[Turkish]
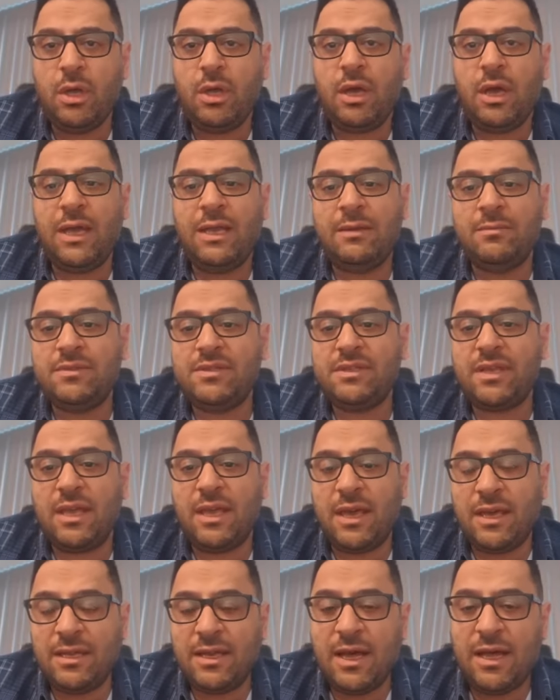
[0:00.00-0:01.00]
Elimizde
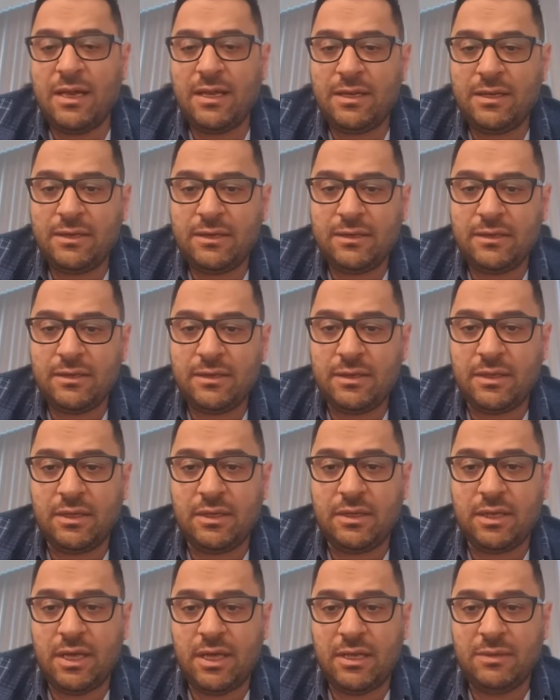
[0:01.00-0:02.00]
genel e,
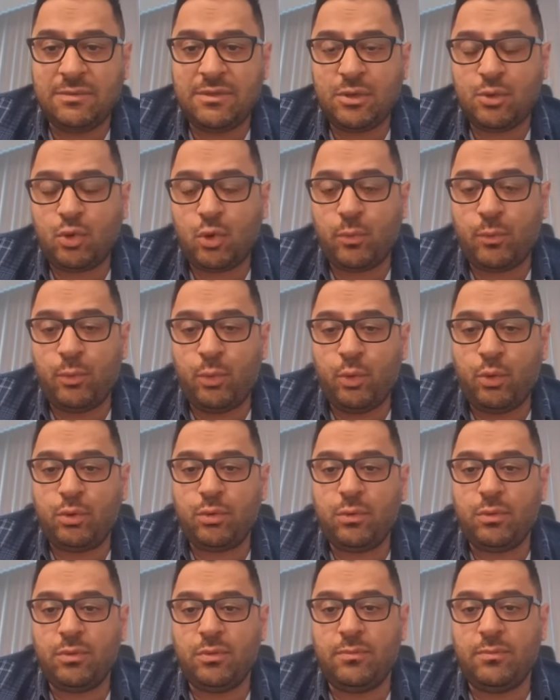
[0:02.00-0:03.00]
elimizde çok
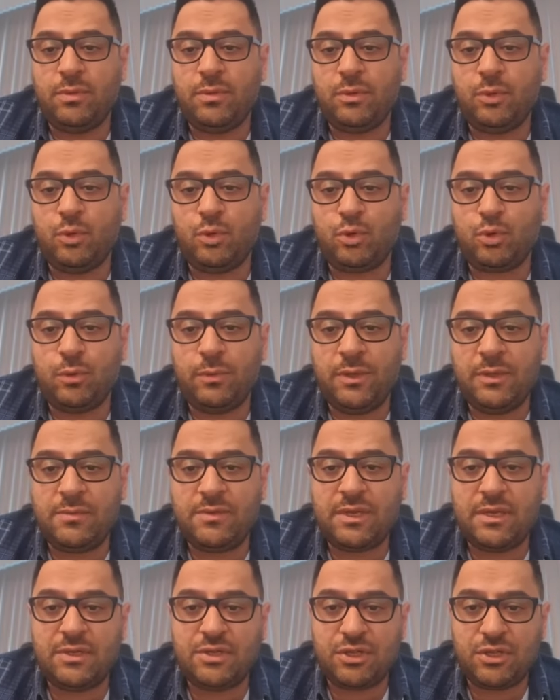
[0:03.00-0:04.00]
büyük e, güçlü
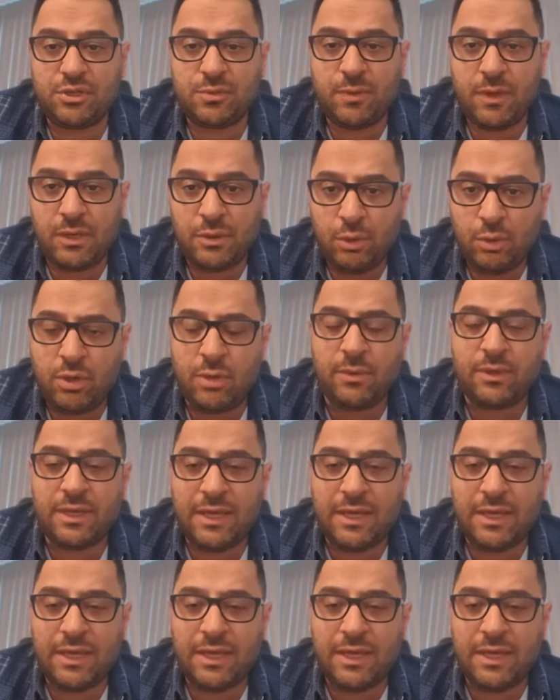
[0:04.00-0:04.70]
bilimsel çalışmalar yok ama